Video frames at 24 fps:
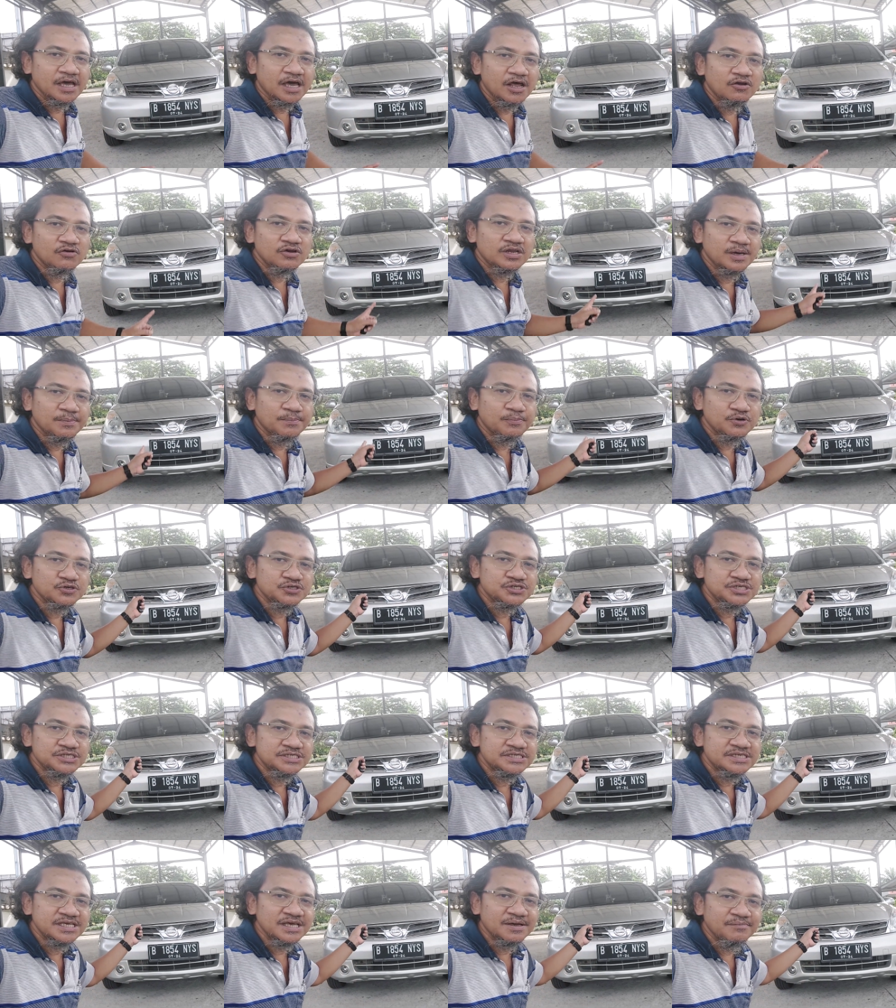Kalau dia
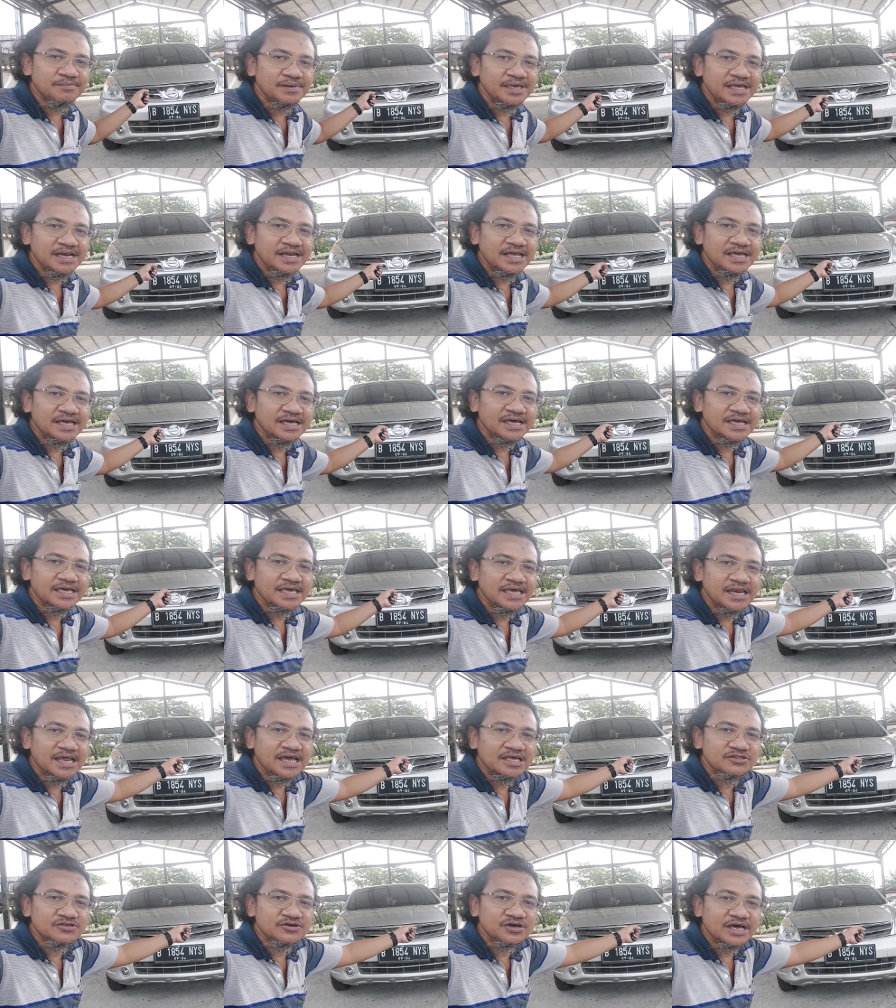posisinya miring ke
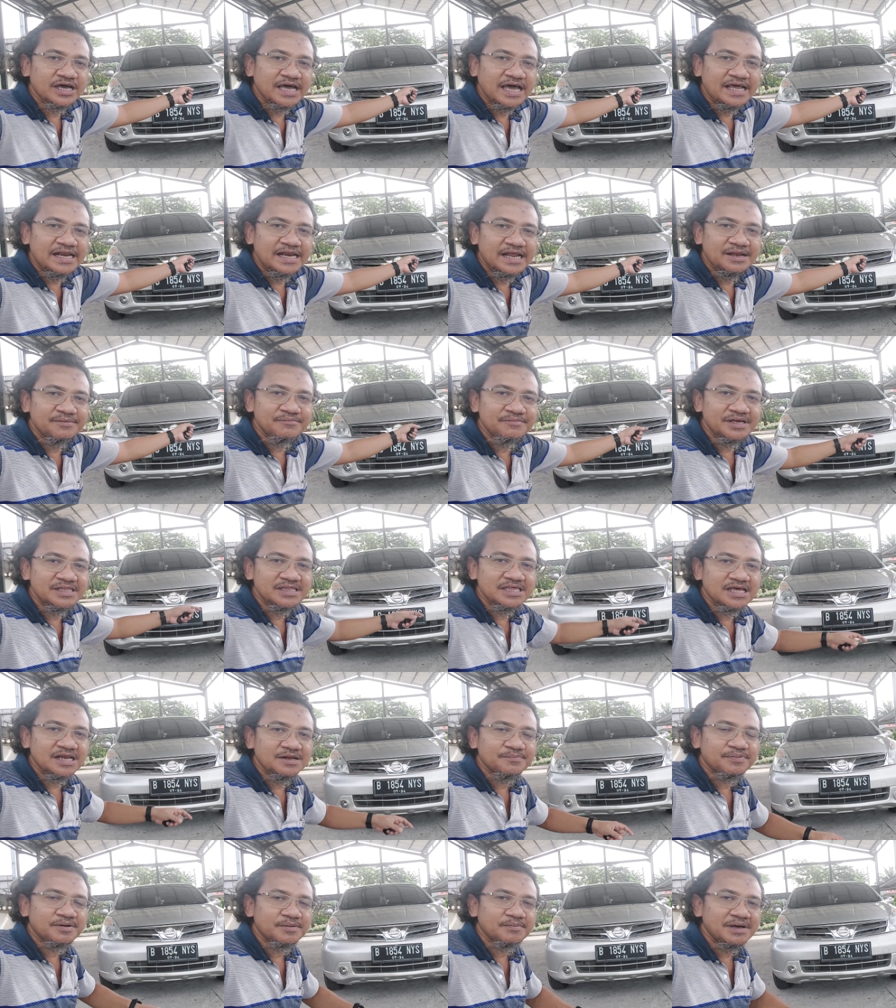kiri atau ke kanan, berarti
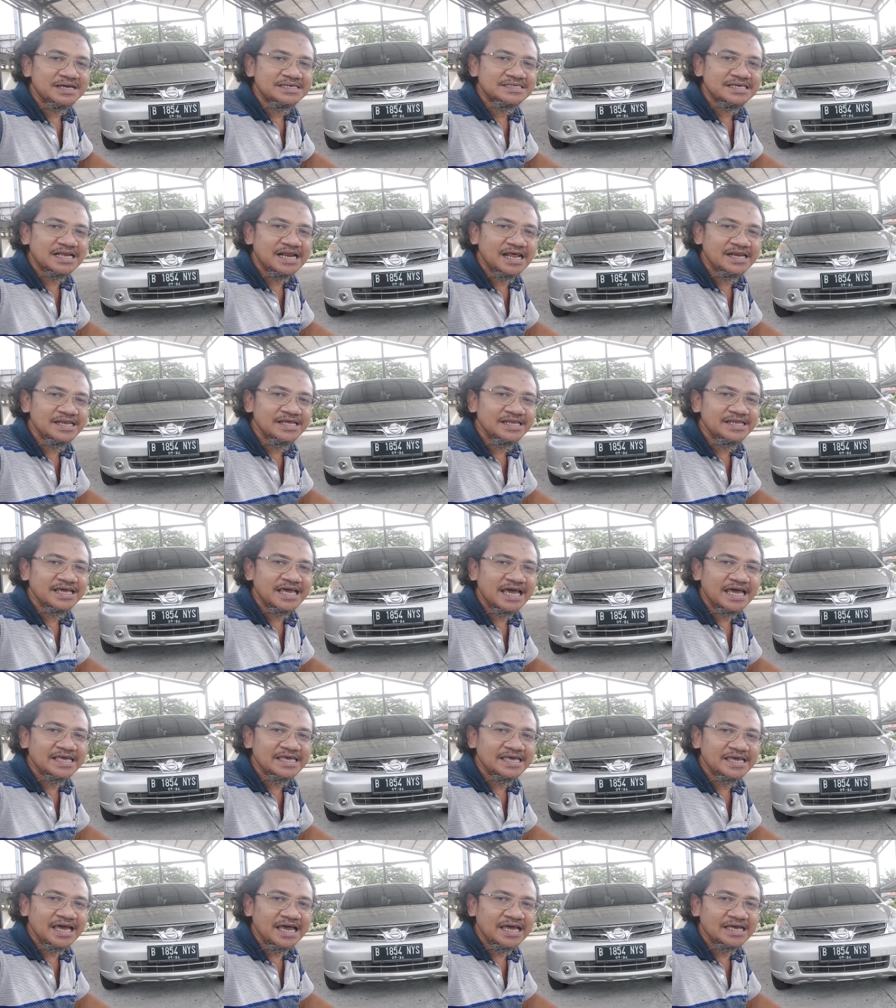ada permasalahannya di
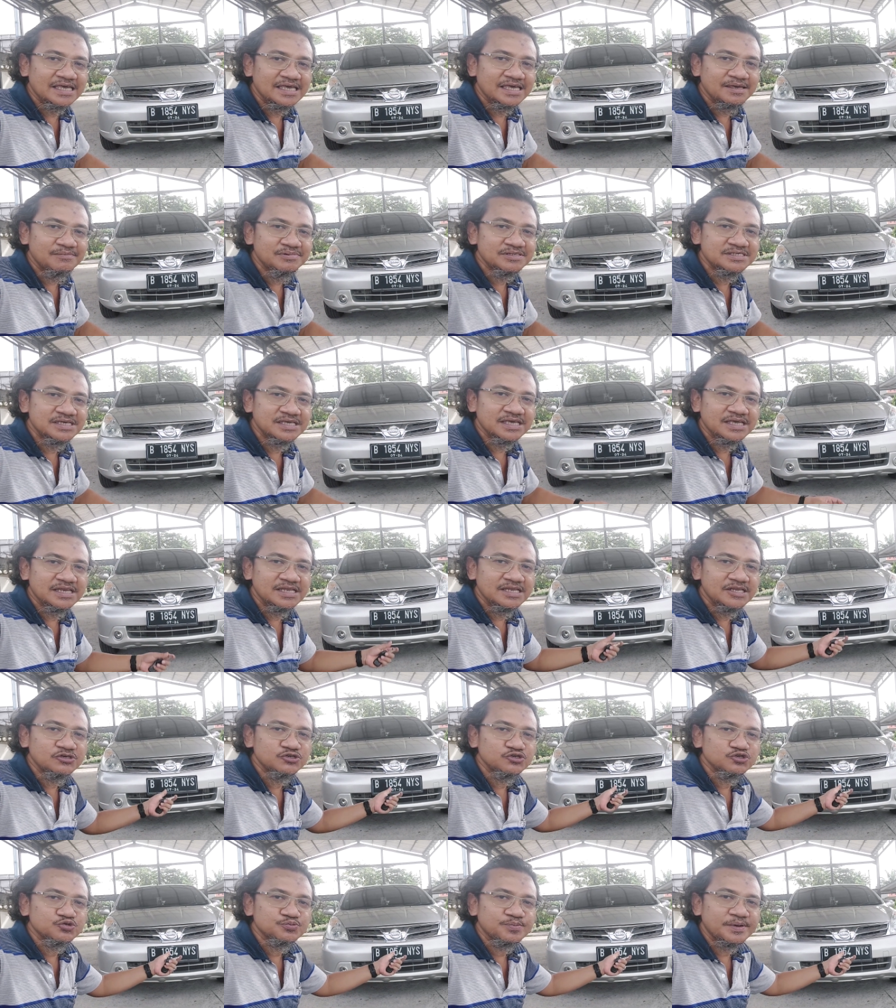kaki-kaki, bisa jadi
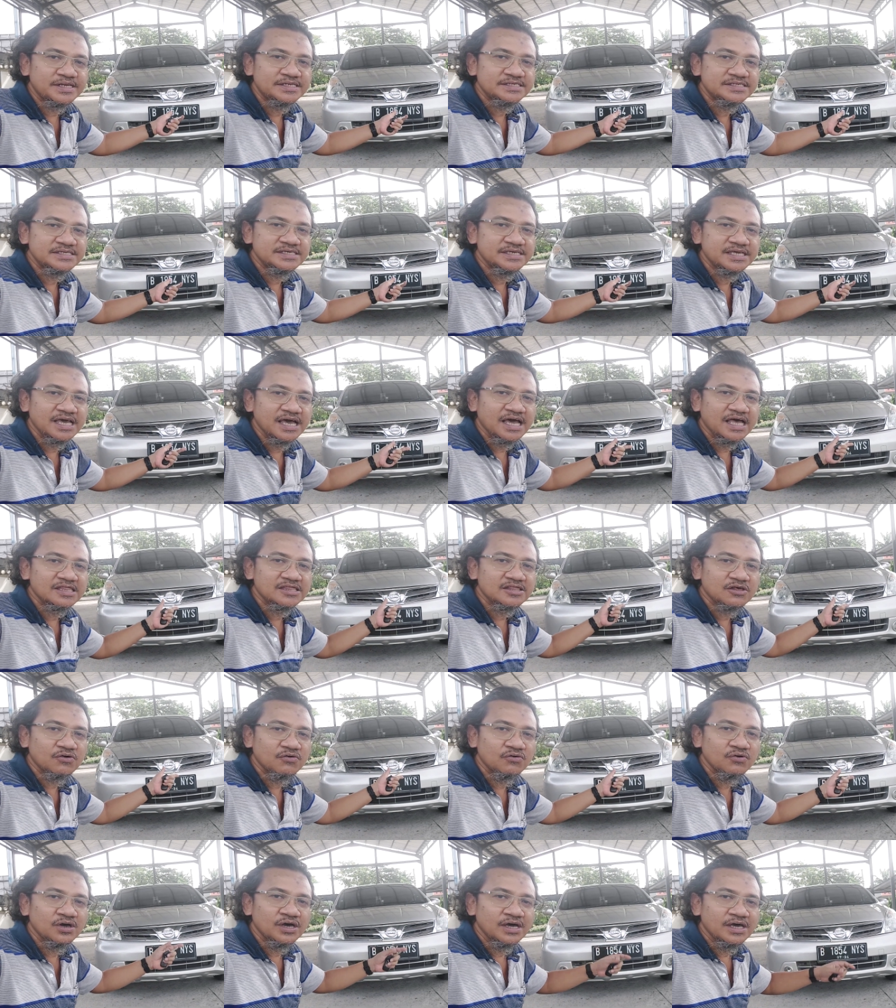di suspensinya
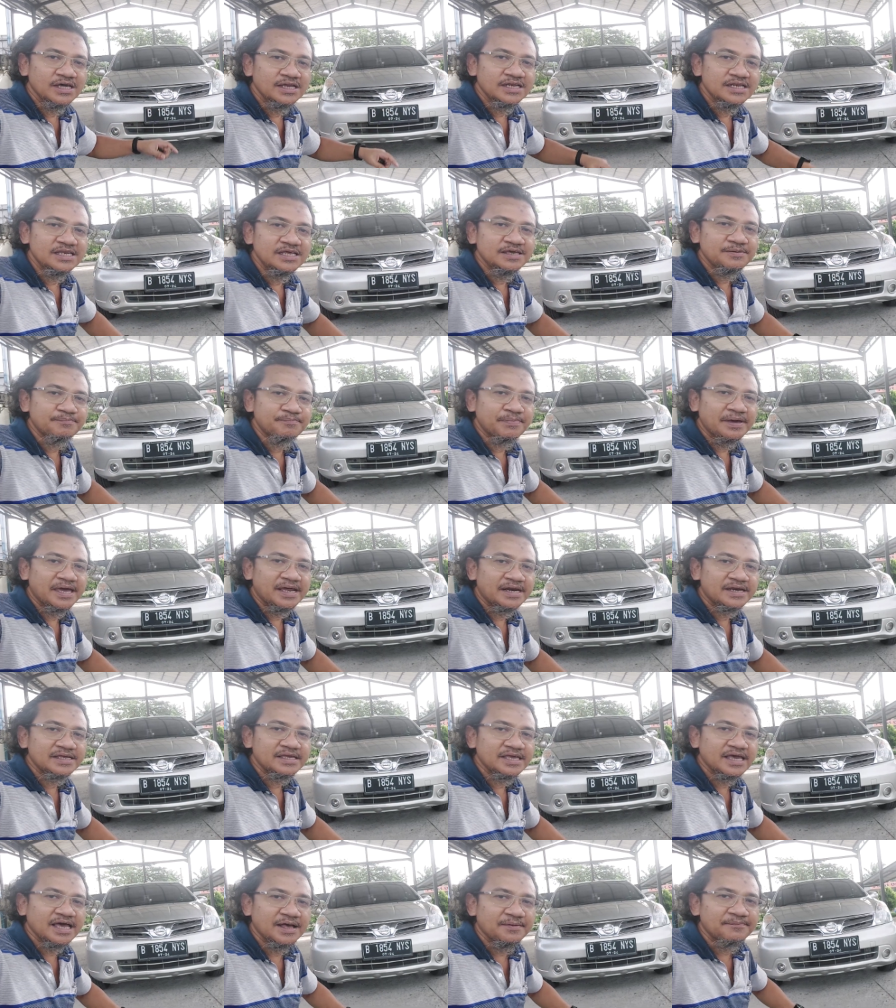atau di
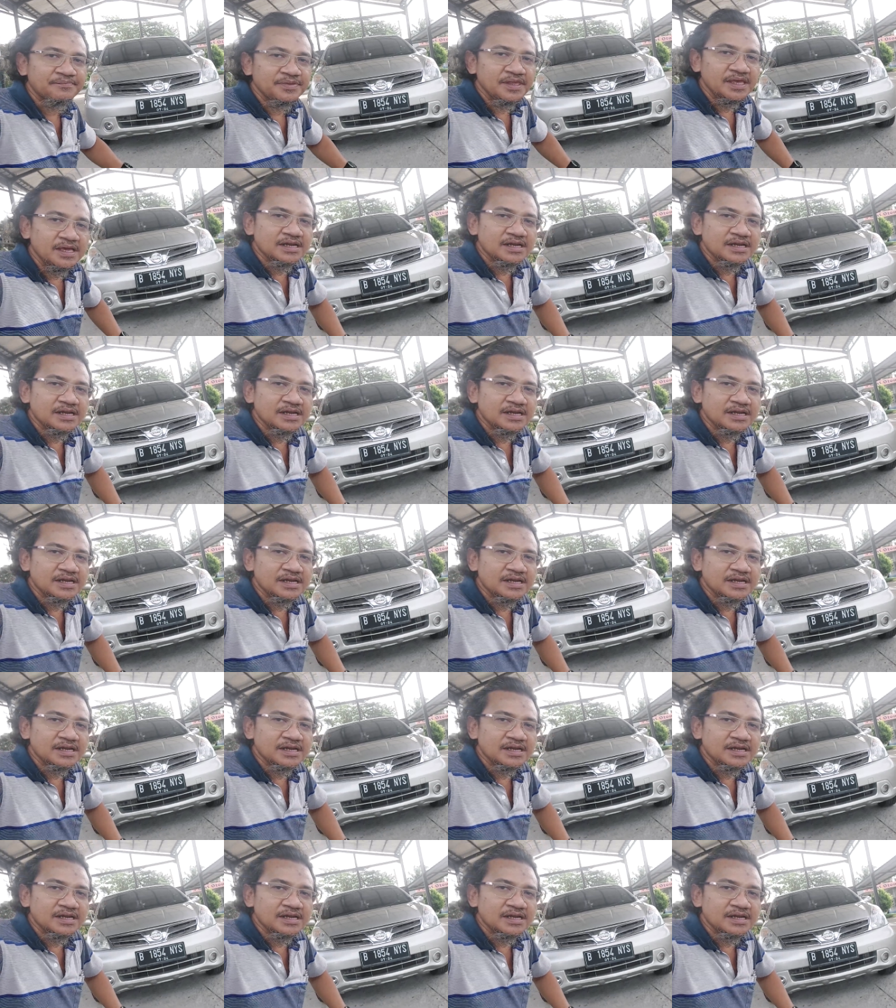pernya.